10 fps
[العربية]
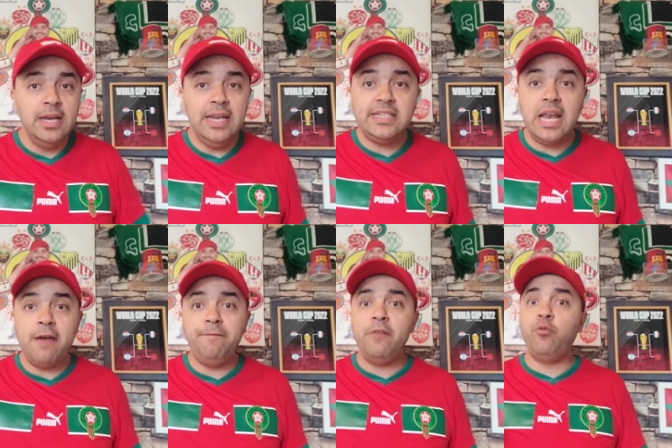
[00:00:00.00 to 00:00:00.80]
اللي
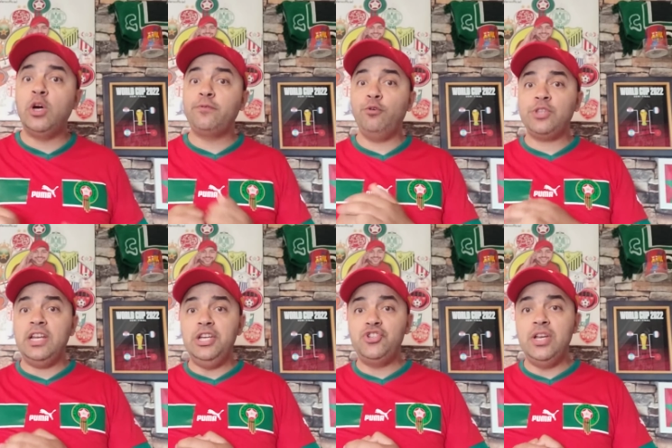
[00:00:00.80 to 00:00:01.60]
تيلعب فيه في واتفورد
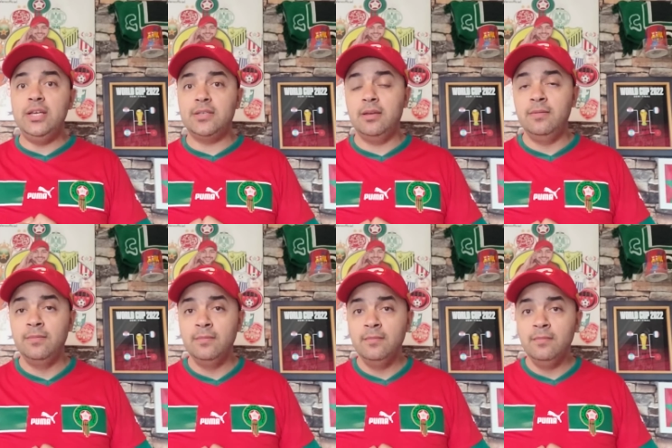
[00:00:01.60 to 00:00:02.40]
الانجليزي
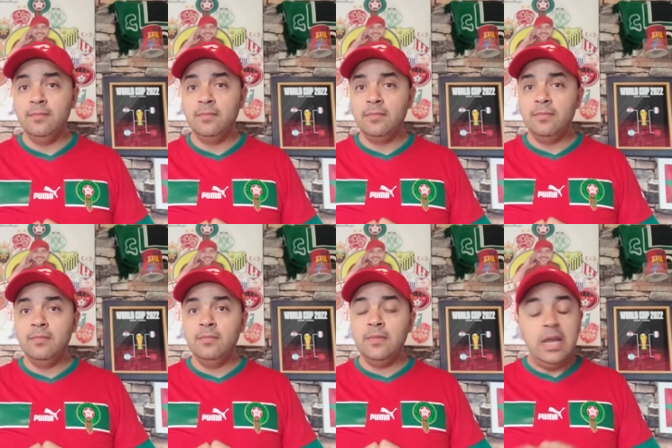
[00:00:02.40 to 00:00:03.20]

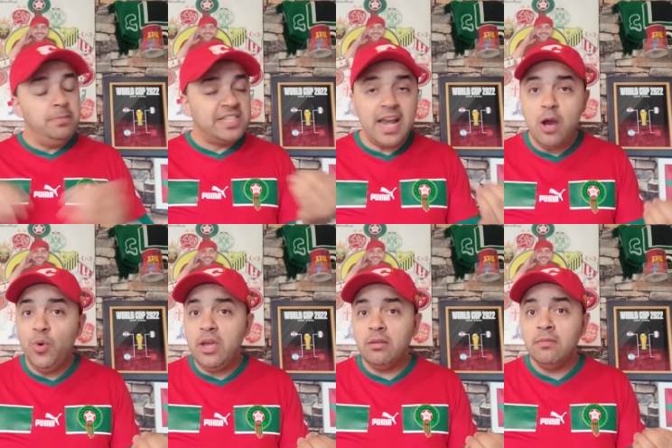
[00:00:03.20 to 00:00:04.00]

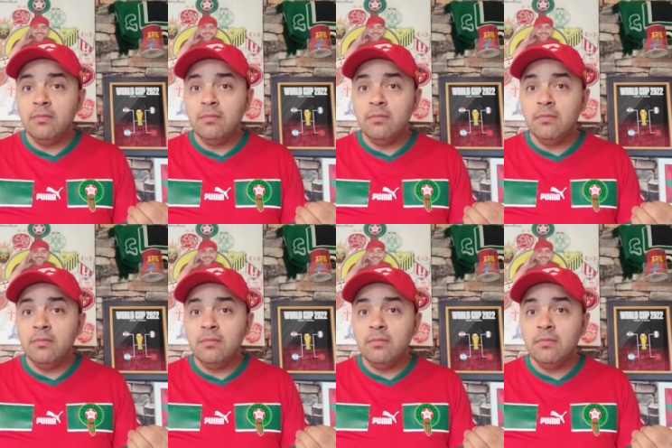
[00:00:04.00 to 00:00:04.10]
المزراوي